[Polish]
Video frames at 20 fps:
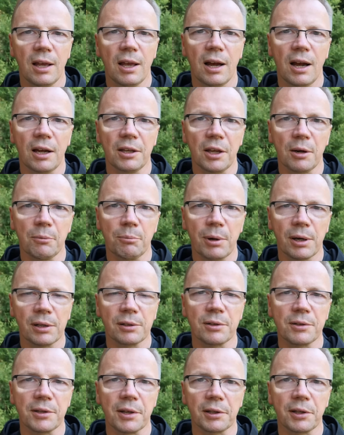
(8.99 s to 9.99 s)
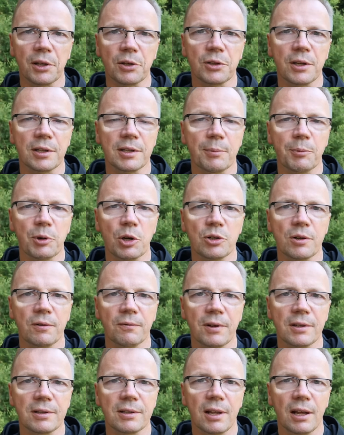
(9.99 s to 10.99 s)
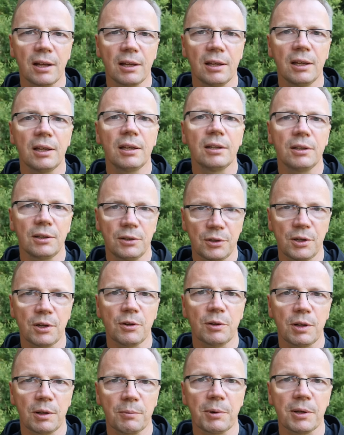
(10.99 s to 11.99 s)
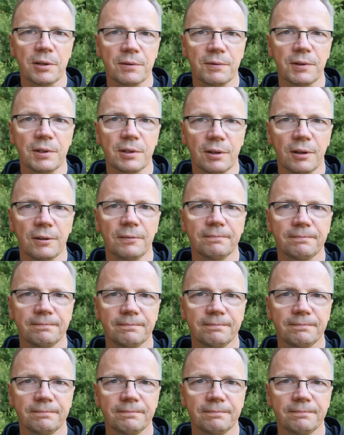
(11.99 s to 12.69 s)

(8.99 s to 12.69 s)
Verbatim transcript: a ja bardzo serdecznie zapraszam Was na Zielone Pastwisko.